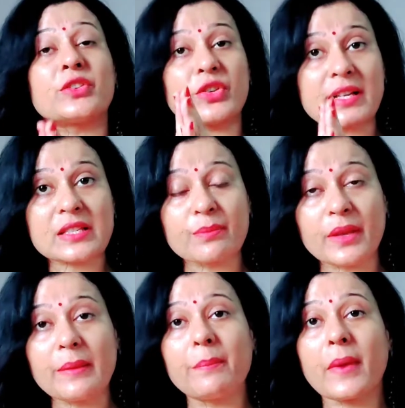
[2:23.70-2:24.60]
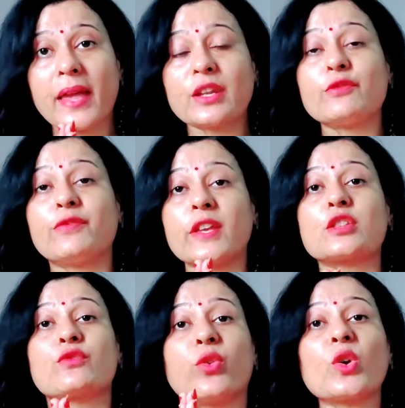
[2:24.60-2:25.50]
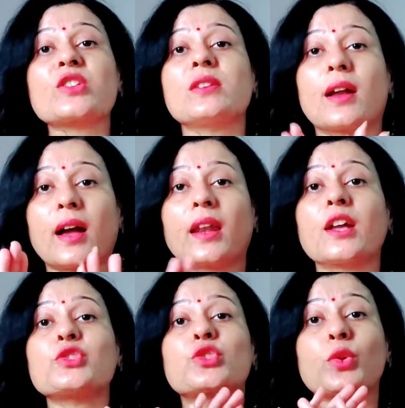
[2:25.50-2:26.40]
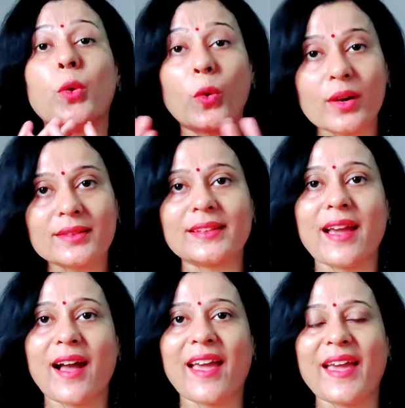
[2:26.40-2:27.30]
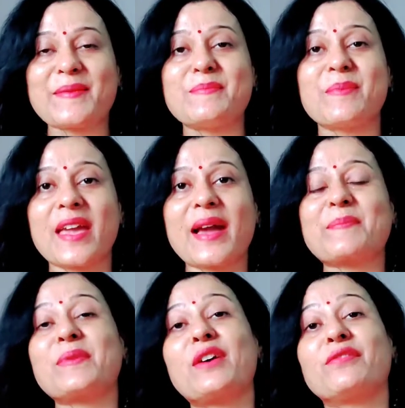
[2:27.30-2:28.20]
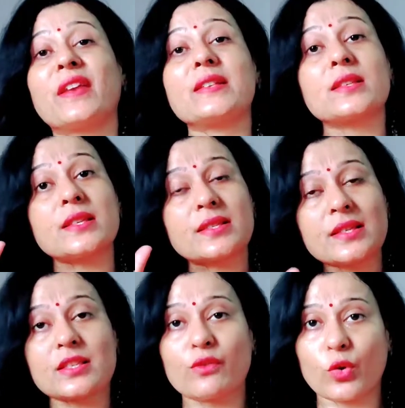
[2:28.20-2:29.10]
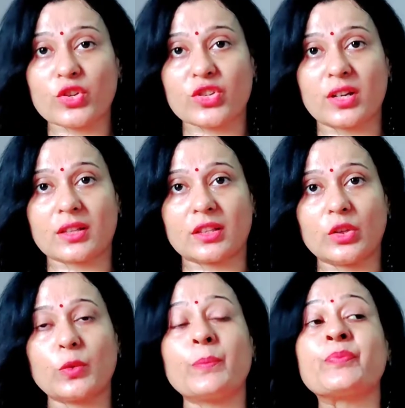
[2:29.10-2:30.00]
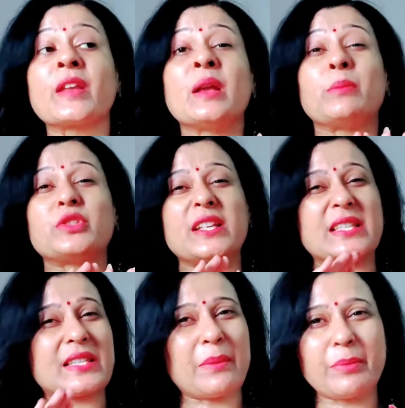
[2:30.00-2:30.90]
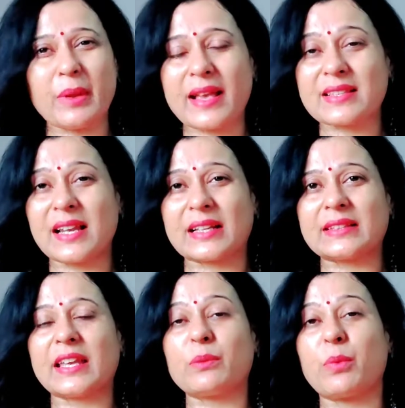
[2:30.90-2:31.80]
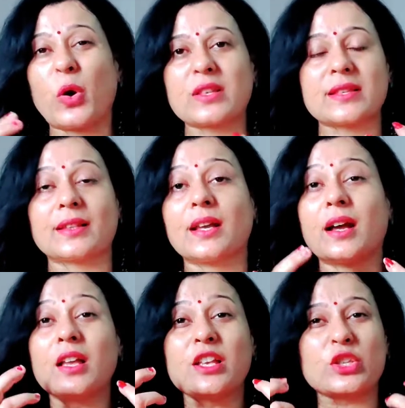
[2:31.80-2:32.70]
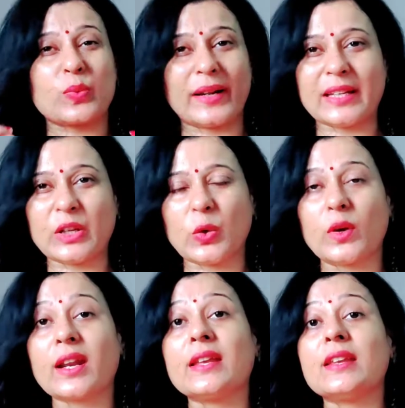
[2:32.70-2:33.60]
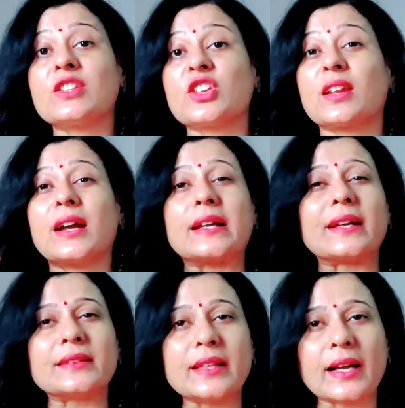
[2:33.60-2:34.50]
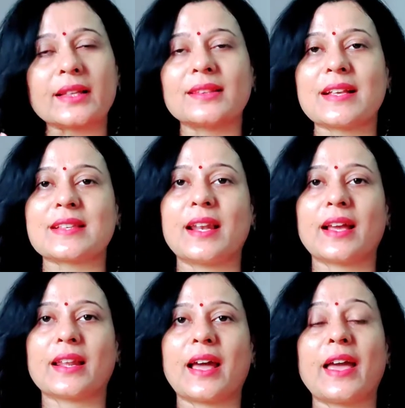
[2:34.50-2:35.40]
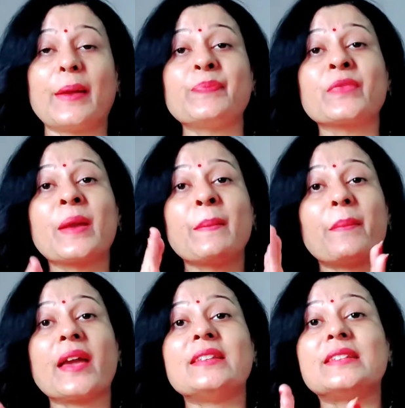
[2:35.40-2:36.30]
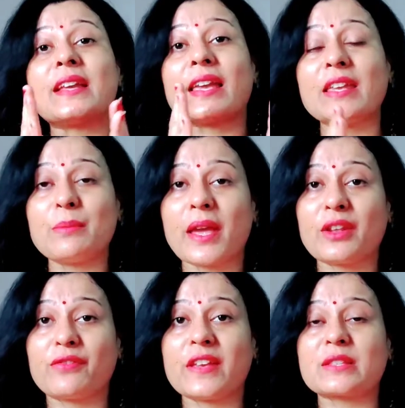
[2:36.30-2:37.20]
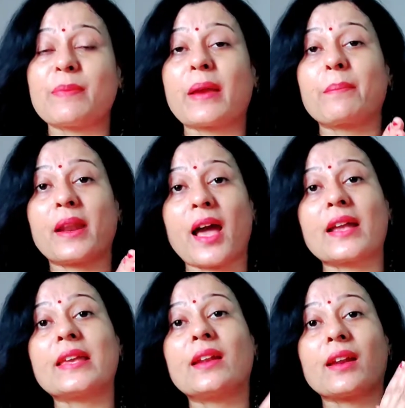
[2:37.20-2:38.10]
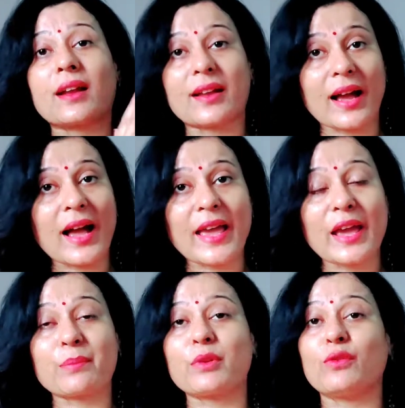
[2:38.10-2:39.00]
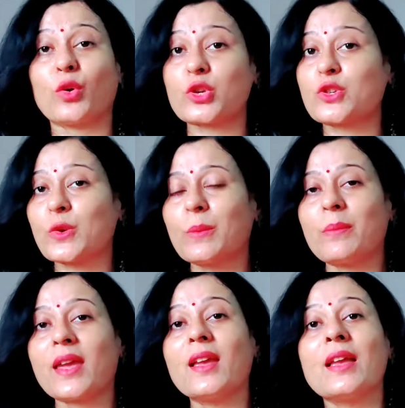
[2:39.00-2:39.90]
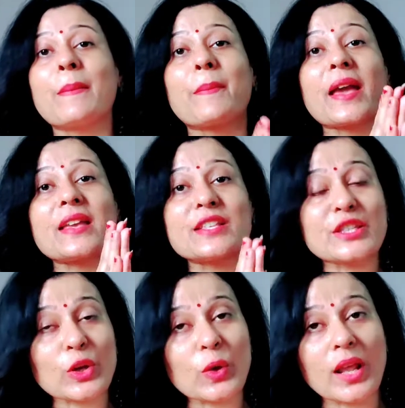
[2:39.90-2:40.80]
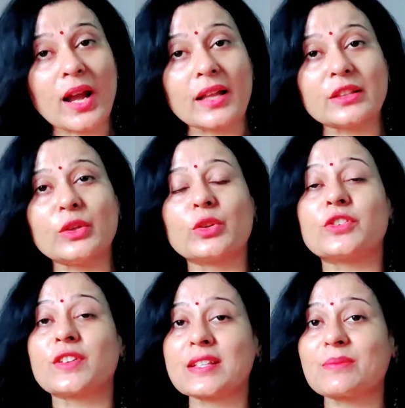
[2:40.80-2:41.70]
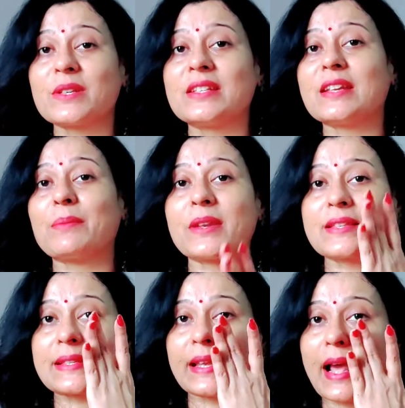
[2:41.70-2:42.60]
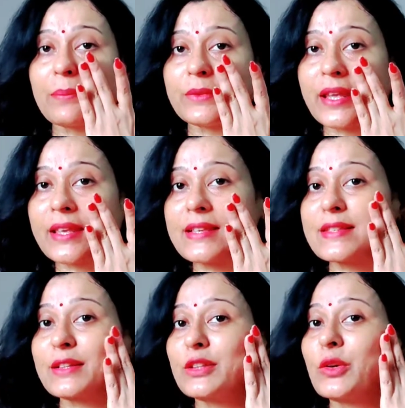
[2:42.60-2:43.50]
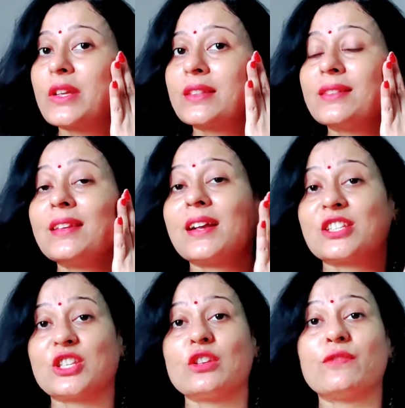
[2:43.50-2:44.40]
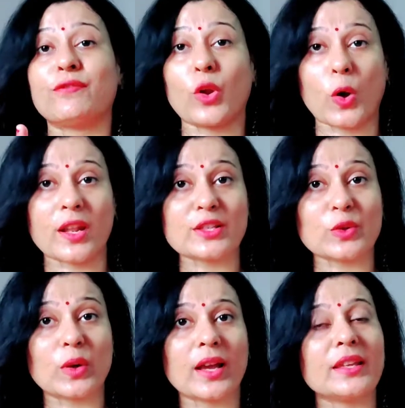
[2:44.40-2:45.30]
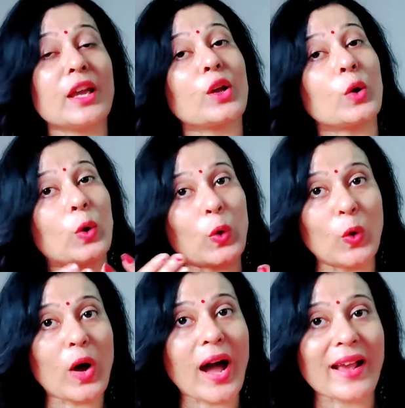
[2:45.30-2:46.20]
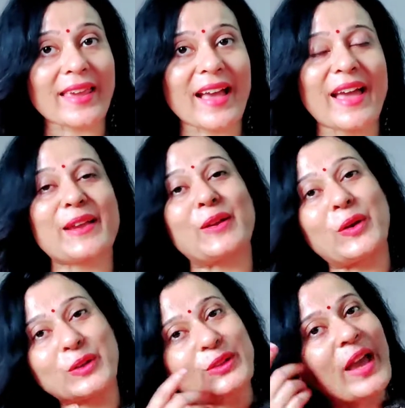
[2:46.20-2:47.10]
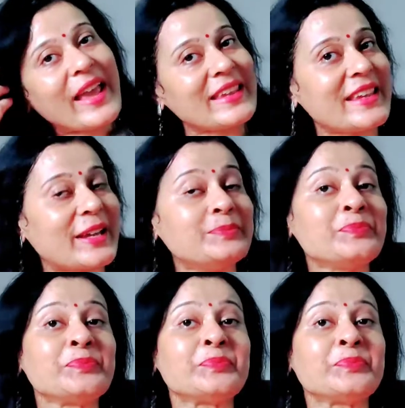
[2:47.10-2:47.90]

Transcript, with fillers: ट्रस्ट मी मैंने फेस वॉश लगाना छोड़ दिया है मैं अपना फेस इसी से वॉश करती हूँ मुझे जब भी ऐसा लगता है कि बहुत ज़्यादा स्वेटिंग हो रही है चेहरा गंदा गंदा सा लग रहा है मैं यही मैंने फेस पैक बना के रखा है अपने वॉशरूम में मैं इसी को लगाती हूँ ट्रस्ट मी डियर मेरी स्किन आप देख ही सकते हो कितनी अच्छी फ्लॉलेस हो गई है ग्लो आ गया है ग्लो तो है ही है